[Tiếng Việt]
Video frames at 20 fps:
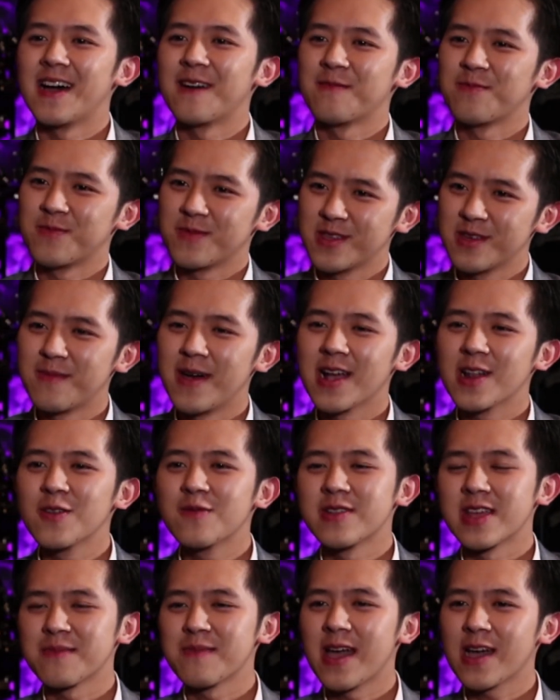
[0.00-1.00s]
À, thưa
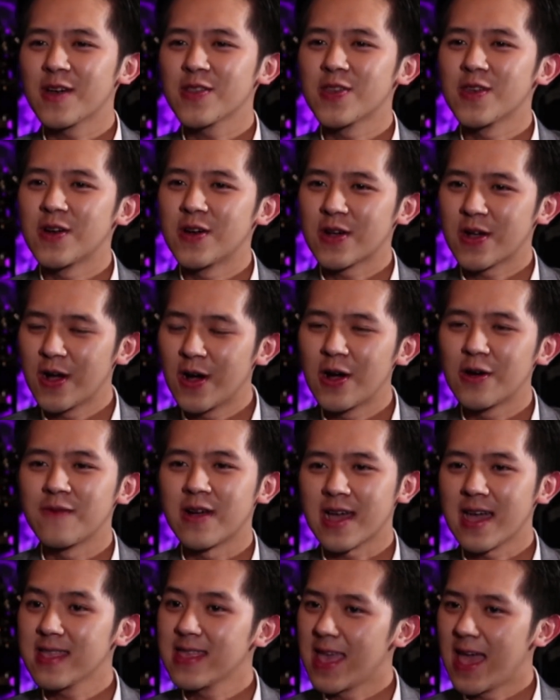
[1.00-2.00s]
bác, lúc nãy bác có cho
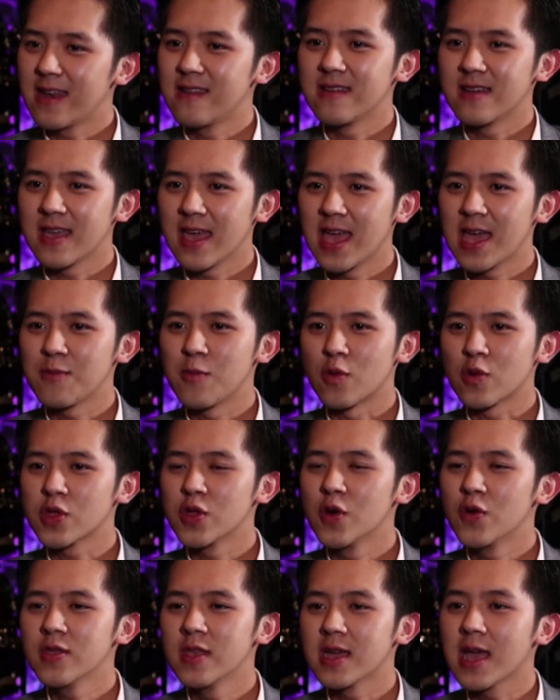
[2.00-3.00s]
con và khán giả được nghe
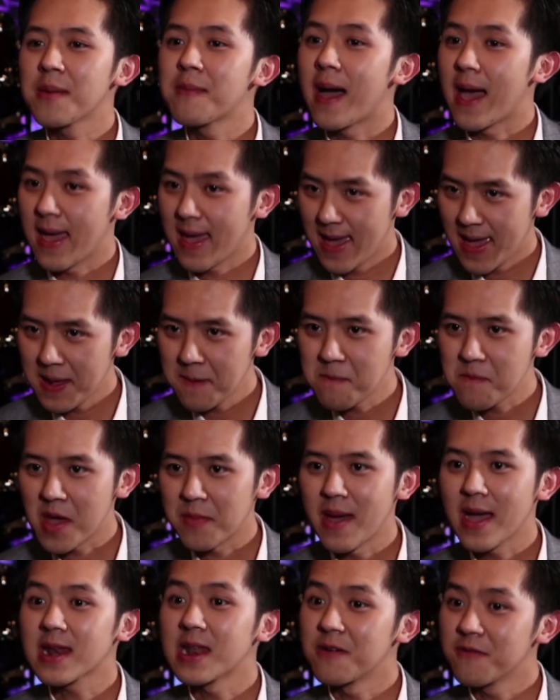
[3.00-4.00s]
một số những cái bài hát
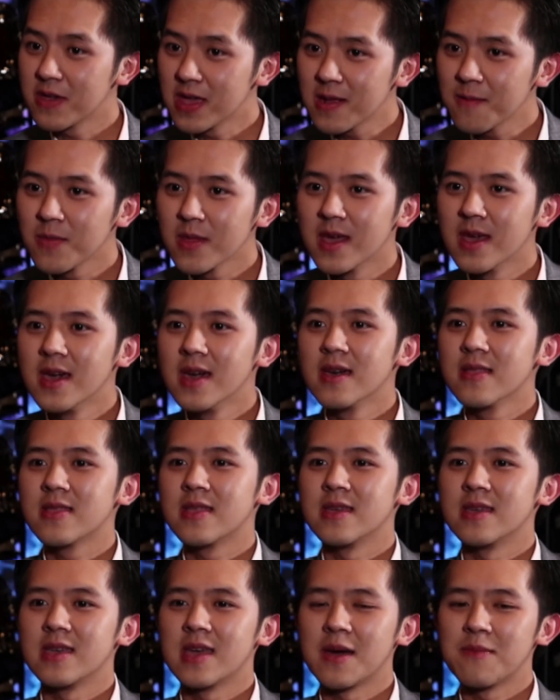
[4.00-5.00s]
mà bác đã viết.
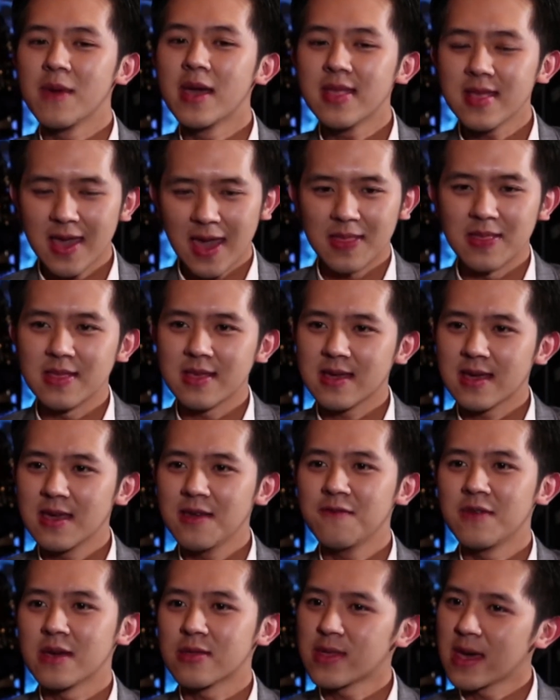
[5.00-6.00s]
À. Thì à, bên cạnh
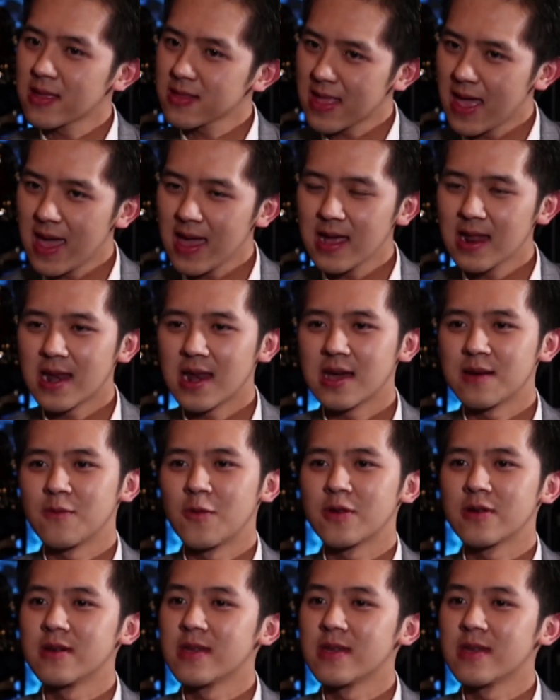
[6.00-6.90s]
cái việc sáng tác là